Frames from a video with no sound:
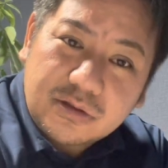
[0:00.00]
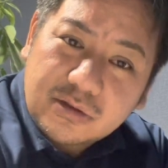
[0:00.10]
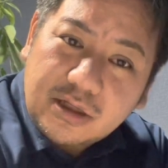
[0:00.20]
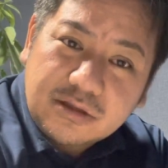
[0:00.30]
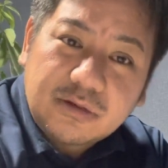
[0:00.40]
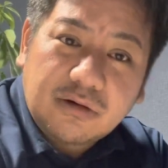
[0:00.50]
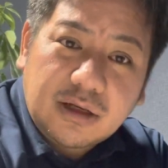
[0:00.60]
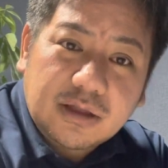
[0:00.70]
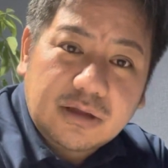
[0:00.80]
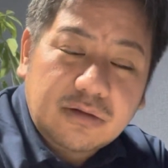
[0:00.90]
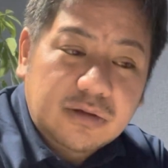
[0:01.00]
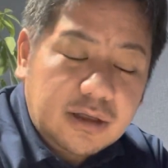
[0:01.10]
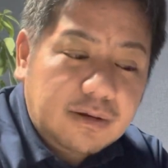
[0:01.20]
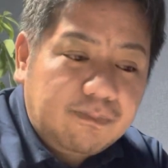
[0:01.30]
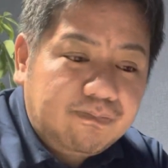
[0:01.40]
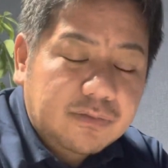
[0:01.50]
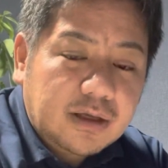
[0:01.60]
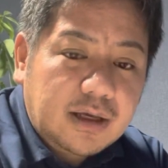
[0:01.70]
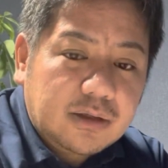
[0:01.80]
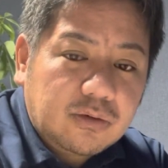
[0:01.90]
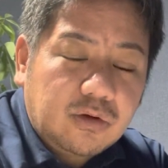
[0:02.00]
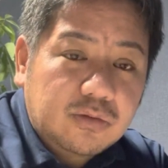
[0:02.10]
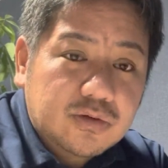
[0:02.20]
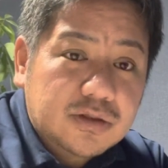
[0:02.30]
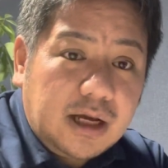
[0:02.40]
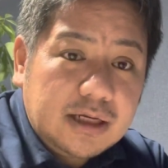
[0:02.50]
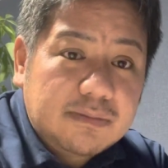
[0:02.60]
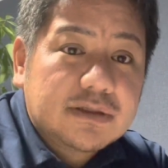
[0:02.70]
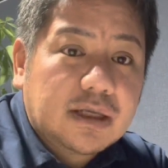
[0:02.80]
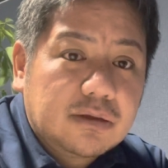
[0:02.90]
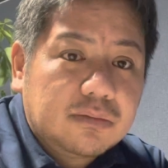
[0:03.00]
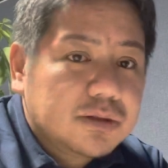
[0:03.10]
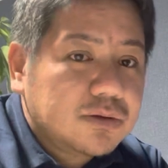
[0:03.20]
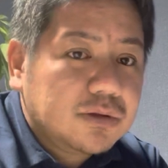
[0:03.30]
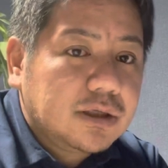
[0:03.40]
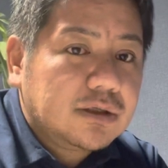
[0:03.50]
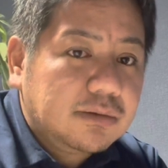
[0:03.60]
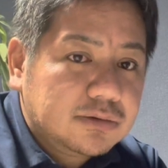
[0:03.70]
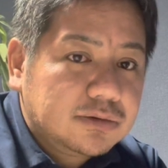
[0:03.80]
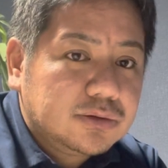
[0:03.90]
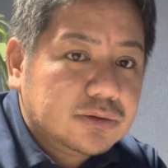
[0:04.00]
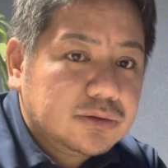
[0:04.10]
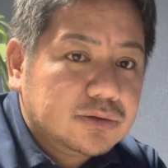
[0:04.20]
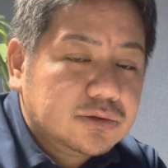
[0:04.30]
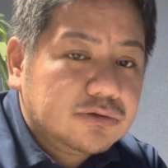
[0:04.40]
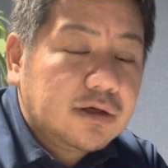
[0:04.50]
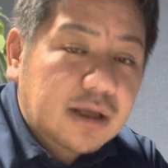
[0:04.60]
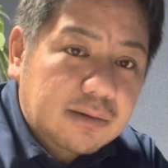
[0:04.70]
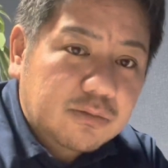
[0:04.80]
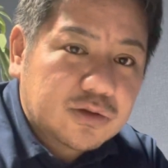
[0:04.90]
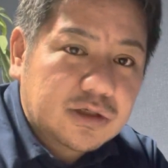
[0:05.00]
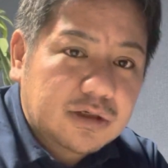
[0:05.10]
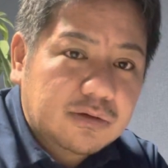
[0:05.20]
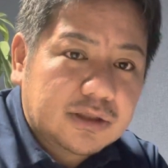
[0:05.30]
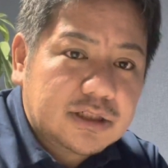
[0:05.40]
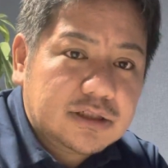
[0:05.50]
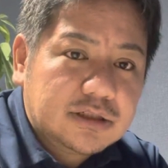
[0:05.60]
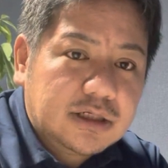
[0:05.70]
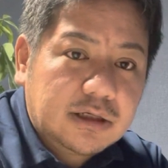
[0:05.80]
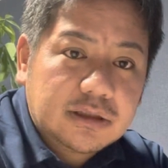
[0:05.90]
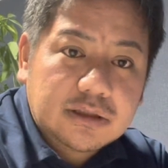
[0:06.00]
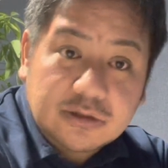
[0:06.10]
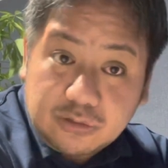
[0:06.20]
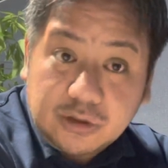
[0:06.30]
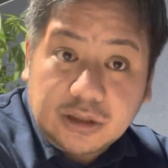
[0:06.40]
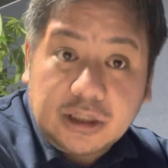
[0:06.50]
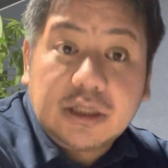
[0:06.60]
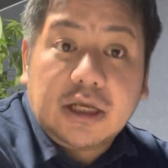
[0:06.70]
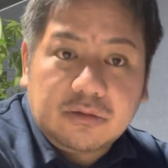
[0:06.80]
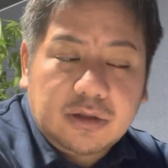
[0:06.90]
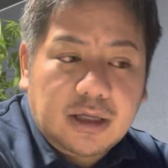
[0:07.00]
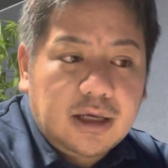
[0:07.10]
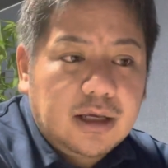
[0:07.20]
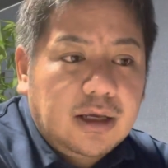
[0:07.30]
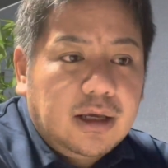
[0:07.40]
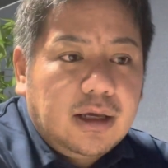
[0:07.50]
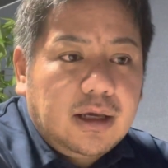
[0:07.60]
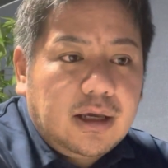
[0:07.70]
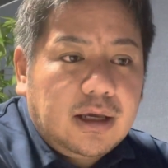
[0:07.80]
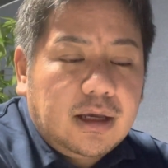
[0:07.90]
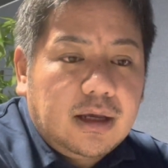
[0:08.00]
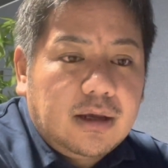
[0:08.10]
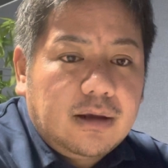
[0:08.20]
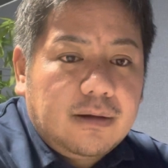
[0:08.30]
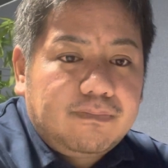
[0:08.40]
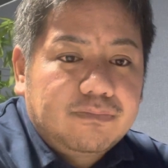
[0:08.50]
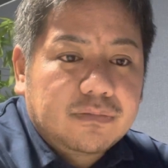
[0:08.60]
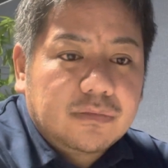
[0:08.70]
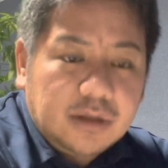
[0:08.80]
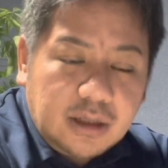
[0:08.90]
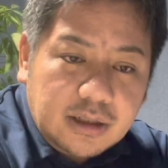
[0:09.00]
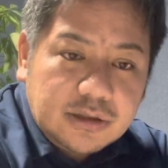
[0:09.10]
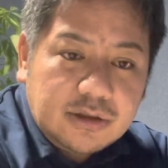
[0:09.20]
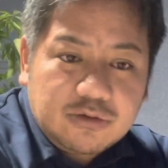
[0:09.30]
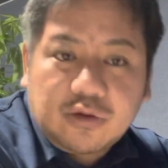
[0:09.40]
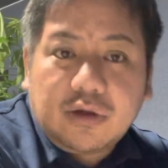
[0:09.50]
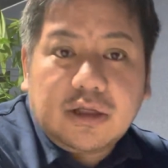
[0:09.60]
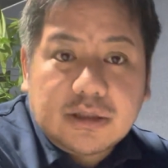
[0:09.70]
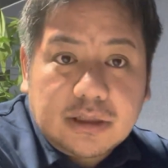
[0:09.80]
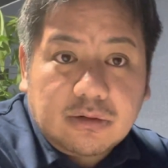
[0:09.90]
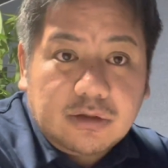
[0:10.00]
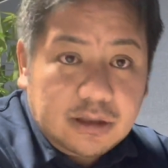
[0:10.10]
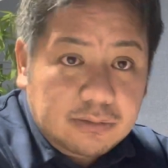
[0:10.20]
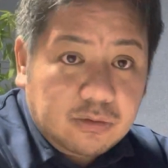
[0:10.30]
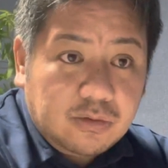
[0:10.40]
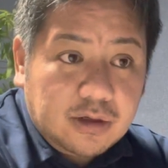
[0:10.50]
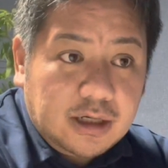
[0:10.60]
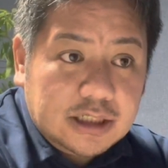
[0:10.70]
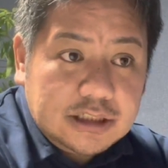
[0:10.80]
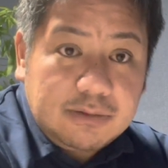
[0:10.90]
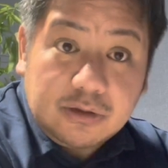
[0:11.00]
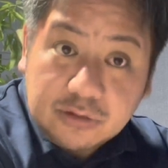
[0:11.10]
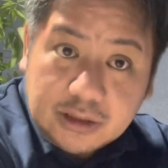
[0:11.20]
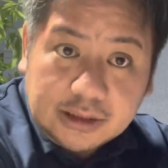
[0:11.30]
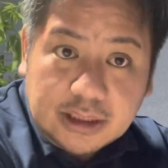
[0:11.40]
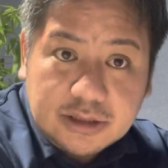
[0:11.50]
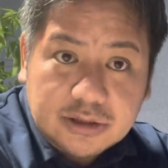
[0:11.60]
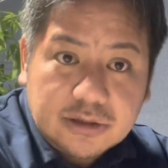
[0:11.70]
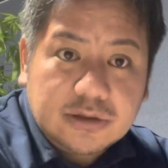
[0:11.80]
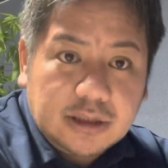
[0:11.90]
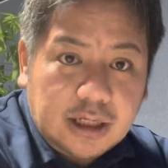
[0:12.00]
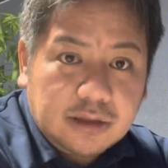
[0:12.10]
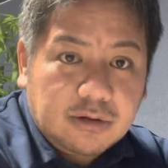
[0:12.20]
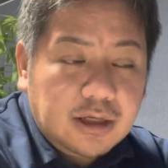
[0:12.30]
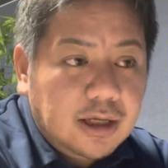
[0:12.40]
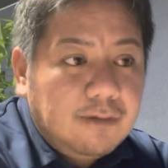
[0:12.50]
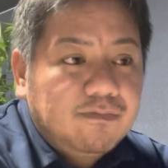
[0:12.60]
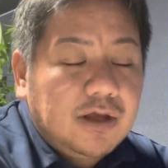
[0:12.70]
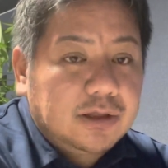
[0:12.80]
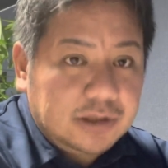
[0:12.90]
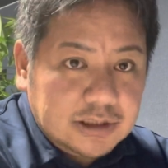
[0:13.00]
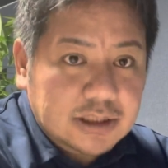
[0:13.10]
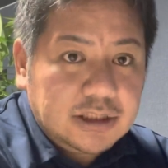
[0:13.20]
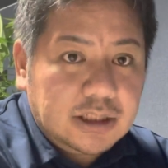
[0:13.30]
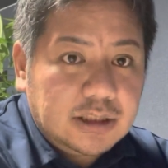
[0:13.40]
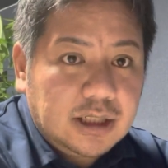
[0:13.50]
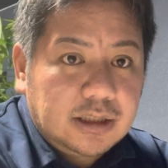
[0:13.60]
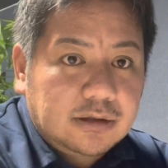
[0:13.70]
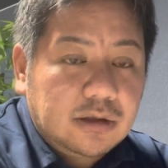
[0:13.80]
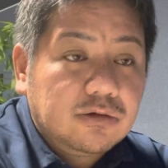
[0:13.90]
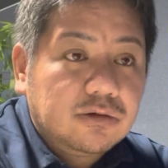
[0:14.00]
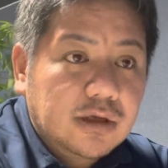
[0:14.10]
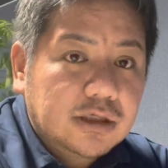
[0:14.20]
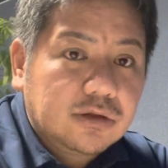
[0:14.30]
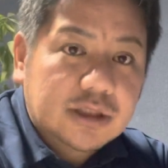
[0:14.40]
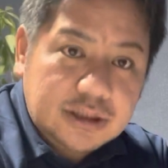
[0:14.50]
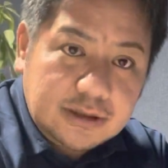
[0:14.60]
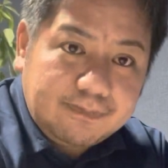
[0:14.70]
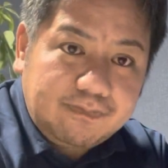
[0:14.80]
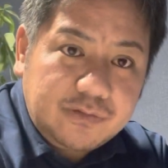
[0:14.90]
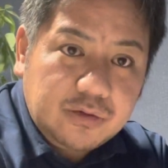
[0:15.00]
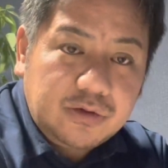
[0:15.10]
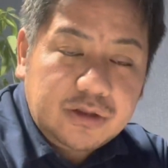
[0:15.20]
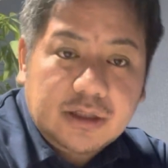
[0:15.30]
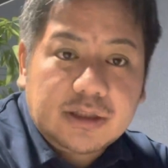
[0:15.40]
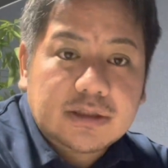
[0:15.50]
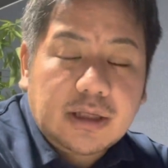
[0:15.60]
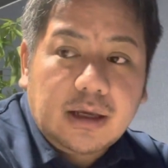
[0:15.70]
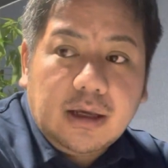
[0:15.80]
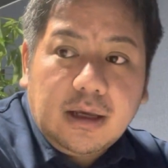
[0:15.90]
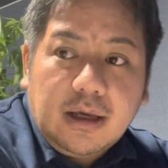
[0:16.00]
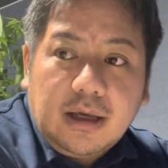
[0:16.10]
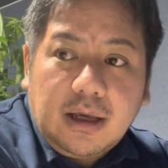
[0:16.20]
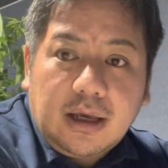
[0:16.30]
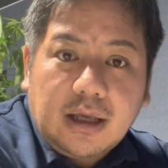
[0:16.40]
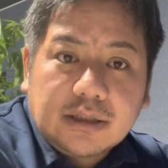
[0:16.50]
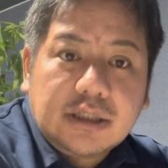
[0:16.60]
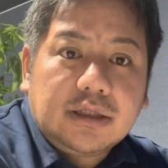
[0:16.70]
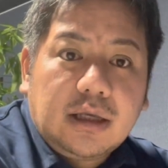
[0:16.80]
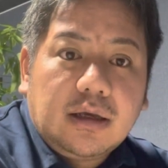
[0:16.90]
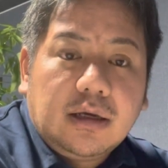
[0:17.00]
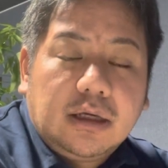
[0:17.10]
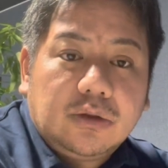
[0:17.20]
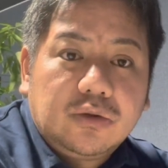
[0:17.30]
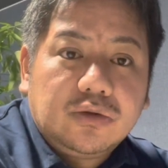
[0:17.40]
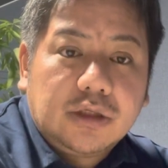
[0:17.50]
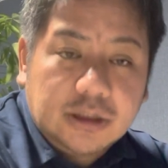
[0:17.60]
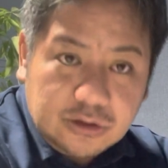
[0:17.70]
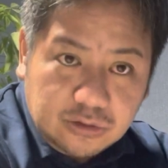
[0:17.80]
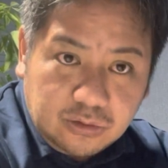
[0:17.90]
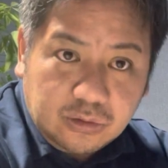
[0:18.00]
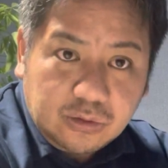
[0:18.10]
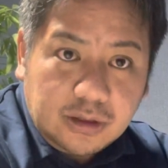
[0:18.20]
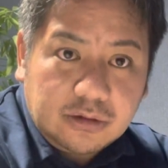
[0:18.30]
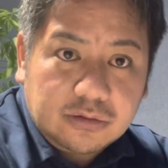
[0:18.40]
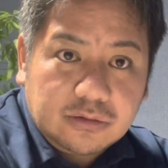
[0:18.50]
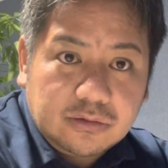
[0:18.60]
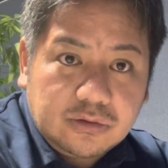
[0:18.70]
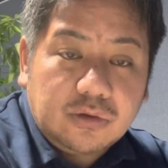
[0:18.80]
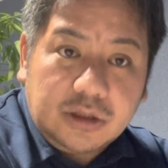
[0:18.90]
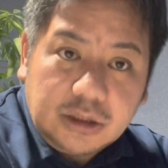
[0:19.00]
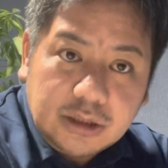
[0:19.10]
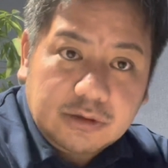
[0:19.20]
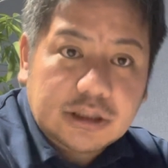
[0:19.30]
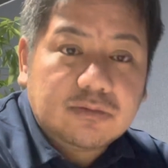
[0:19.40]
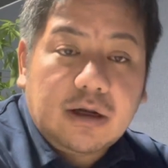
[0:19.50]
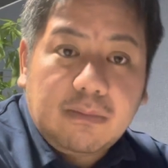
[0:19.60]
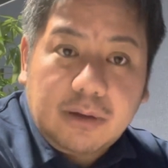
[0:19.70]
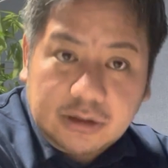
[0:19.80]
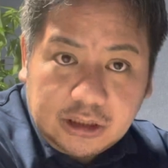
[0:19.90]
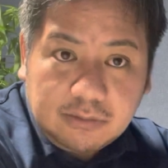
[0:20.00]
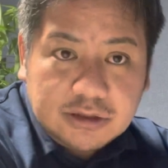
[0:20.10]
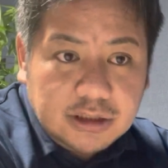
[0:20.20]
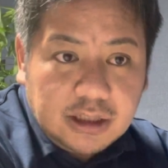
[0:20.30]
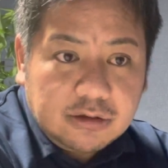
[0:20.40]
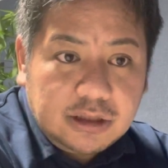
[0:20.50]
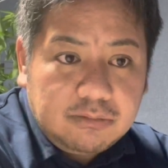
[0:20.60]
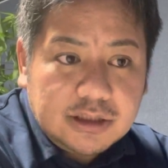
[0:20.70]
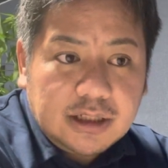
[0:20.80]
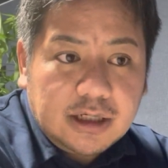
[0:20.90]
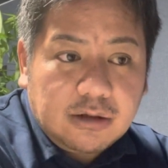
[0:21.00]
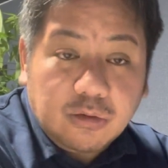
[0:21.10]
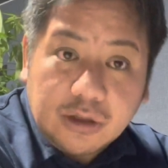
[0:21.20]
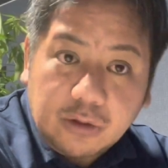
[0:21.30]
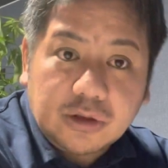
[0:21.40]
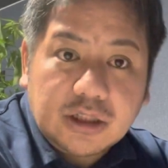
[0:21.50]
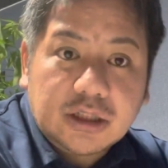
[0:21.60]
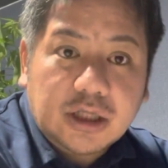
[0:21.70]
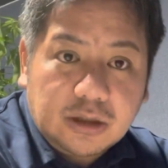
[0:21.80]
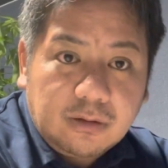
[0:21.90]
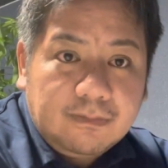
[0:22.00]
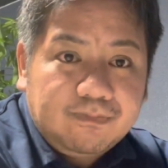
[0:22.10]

大丈夫なのかなっていうようなね、えー、ところも正直ありますけど、まあ、そういったクラブはね、もう正直私が救うことはできないので、えーね、それはもうしょうがないですけどいやでもこれから始める新しく作りたいとかね発展させていきたいっていうような人たちにおいてはですね、えー、ぜひねあの有益な情報となるように私も頑張っていきますし逆に皆さんからこんなこと聞きたいと。